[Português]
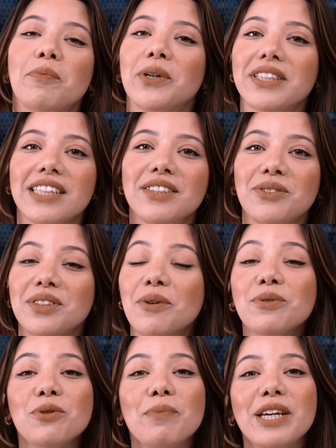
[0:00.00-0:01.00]
Portanto,
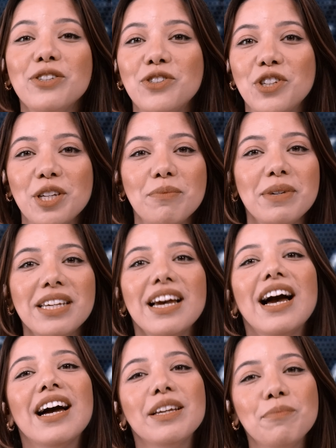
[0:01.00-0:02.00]
não subestime
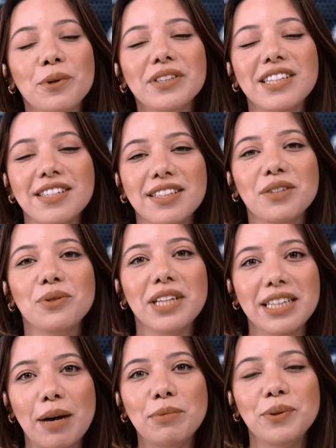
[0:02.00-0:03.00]
a importância do
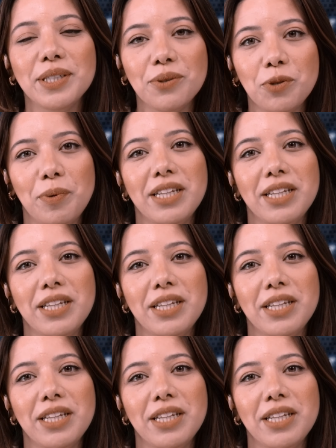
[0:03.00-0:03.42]
TWI nos